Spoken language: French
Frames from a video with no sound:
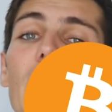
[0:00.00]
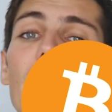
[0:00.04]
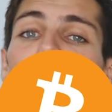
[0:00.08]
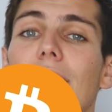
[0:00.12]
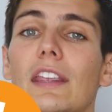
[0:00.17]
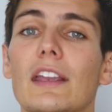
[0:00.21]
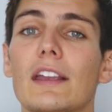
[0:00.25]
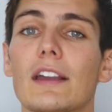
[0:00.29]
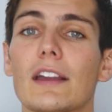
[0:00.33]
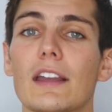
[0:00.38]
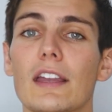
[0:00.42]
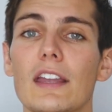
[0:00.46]
a
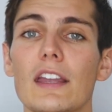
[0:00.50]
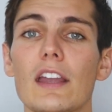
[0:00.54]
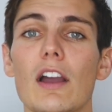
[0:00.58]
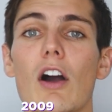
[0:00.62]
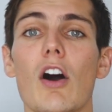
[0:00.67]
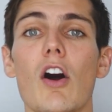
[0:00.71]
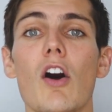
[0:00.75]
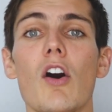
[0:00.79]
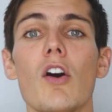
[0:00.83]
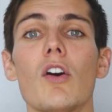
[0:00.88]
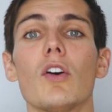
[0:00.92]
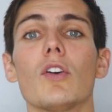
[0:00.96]
été créé
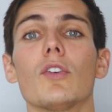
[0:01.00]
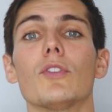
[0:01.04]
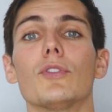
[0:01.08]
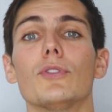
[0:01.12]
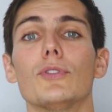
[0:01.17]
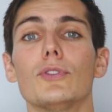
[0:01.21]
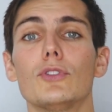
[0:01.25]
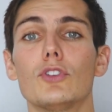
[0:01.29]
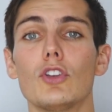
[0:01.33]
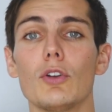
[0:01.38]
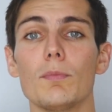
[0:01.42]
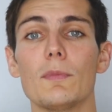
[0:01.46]
en
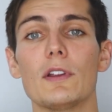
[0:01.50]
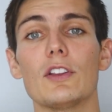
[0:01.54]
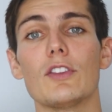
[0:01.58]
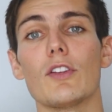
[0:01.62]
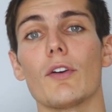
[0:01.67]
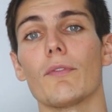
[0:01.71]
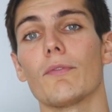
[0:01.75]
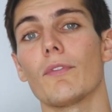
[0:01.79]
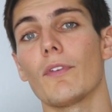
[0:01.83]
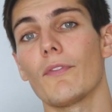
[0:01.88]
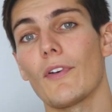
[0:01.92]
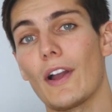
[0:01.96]

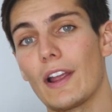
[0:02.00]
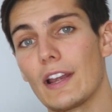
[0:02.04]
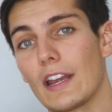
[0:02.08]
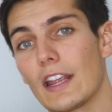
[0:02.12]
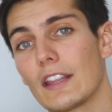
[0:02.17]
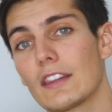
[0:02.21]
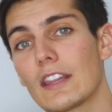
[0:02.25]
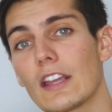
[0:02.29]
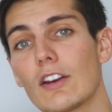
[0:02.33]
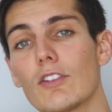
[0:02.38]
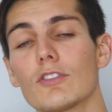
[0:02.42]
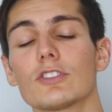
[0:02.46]
2009. Enfin, il a
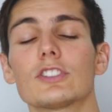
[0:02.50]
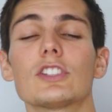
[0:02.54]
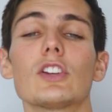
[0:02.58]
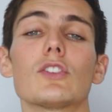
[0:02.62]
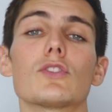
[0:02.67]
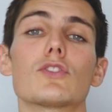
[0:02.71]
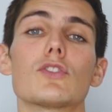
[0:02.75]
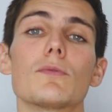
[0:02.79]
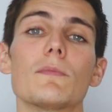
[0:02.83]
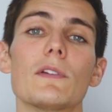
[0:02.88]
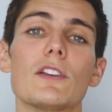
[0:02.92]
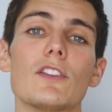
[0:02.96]
été lancé en
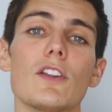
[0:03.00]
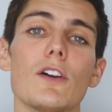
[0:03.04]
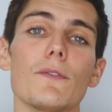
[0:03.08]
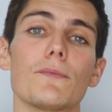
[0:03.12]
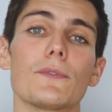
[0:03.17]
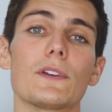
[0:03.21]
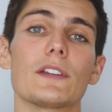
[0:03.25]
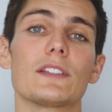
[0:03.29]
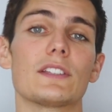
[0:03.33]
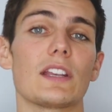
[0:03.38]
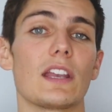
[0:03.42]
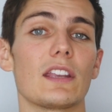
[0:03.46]

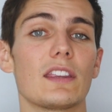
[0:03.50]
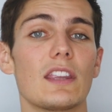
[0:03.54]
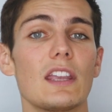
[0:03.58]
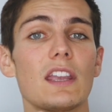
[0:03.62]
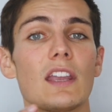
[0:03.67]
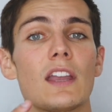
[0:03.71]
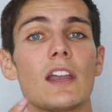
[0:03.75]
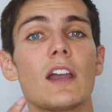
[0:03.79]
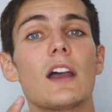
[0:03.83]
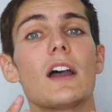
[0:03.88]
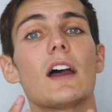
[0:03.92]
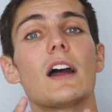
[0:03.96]
2009 et ça a
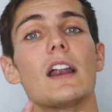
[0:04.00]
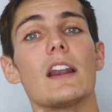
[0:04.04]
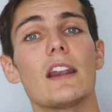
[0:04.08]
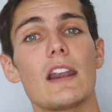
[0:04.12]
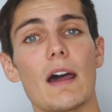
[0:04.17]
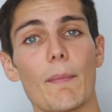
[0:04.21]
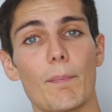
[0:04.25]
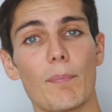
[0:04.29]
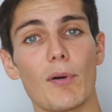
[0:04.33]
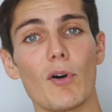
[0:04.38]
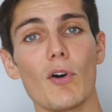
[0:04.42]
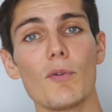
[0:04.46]
été
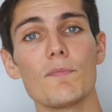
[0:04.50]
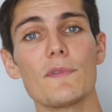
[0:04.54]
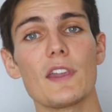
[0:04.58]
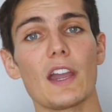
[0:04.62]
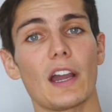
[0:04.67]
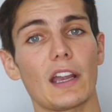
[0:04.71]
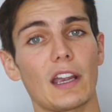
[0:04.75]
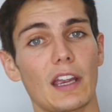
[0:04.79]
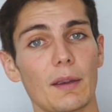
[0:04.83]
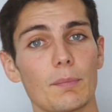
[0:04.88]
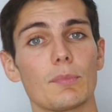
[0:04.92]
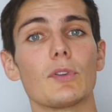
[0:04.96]
la
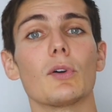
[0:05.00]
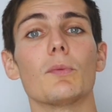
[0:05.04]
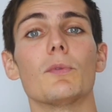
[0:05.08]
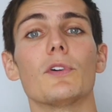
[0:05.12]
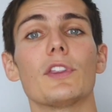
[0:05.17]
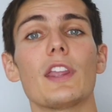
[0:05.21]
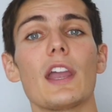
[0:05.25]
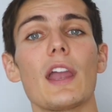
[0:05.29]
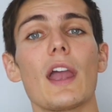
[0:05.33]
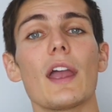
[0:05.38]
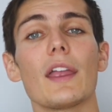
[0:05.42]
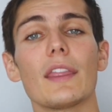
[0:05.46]
première
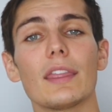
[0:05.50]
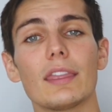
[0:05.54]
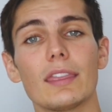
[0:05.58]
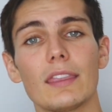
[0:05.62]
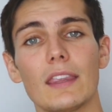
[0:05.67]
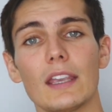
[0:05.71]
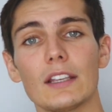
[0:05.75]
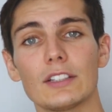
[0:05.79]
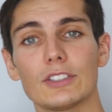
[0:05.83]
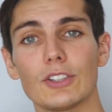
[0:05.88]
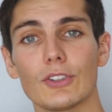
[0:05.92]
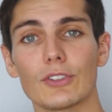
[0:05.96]
crypto-monnaie
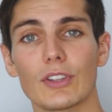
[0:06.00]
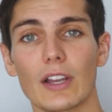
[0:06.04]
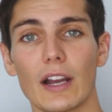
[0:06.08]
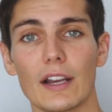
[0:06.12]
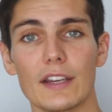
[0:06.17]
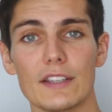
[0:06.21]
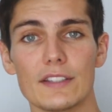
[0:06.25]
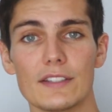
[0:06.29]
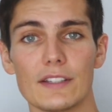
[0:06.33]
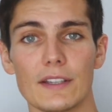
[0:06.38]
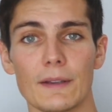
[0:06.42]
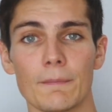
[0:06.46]

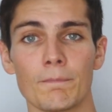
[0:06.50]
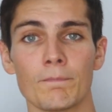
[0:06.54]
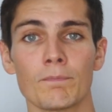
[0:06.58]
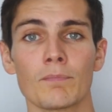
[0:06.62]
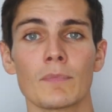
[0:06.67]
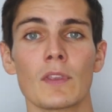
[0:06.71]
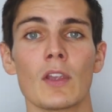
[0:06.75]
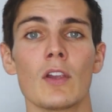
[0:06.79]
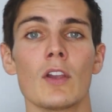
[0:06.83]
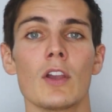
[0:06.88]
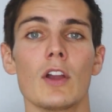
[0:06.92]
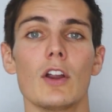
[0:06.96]
décentralisée.
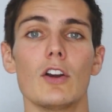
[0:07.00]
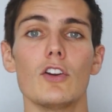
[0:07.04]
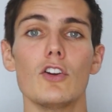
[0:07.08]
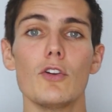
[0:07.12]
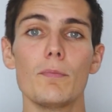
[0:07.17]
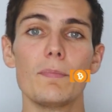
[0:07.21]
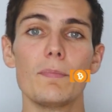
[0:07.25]
Le